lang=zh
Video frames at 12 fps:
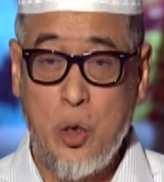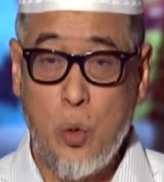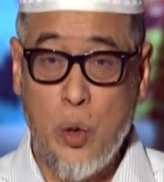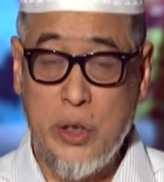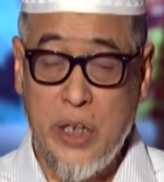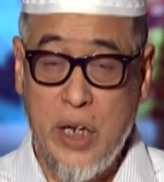
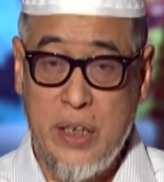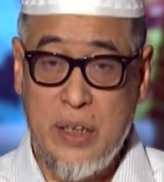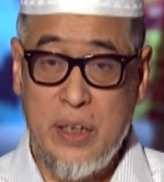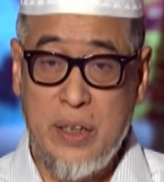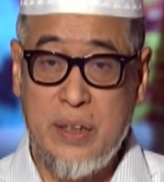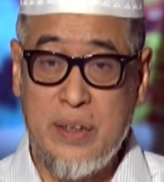或
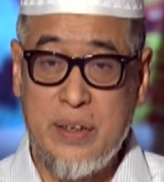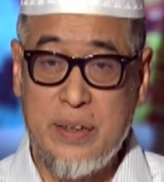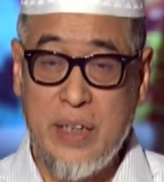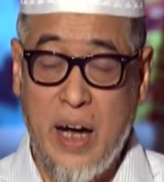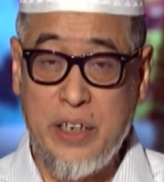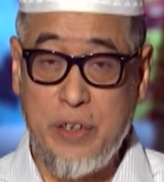人
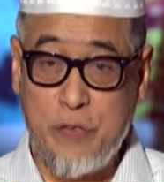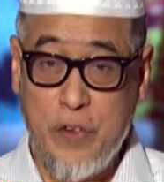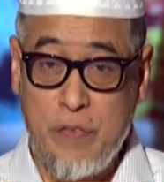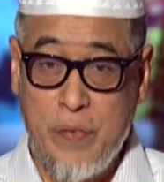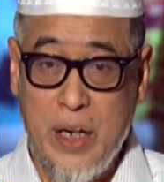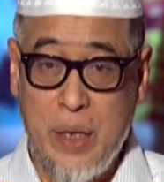搭的
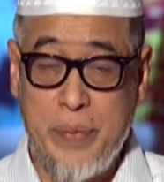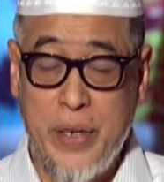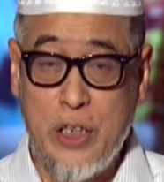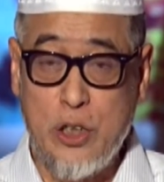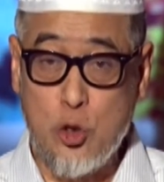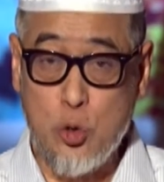蜂房里
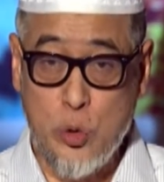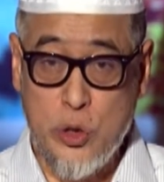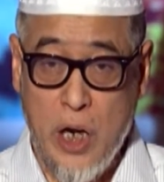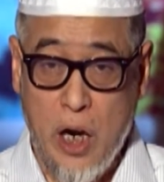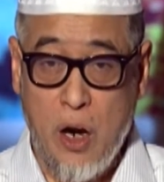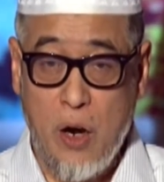边筑
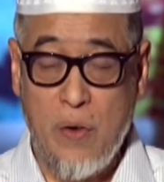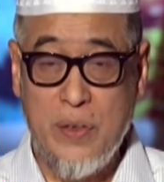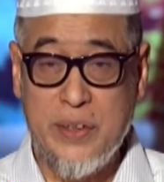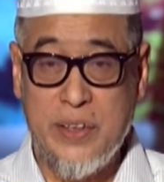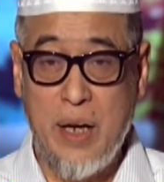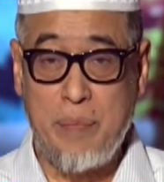巢，
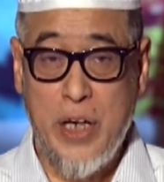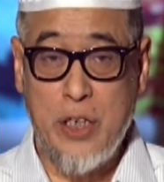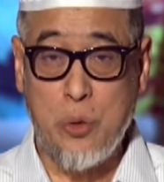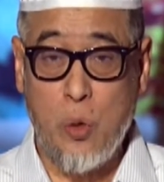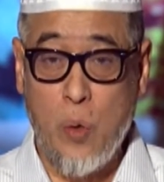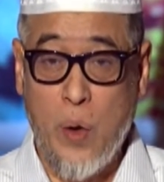在每一
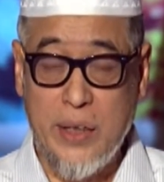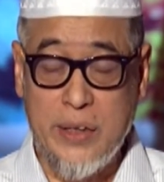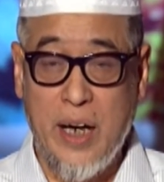种花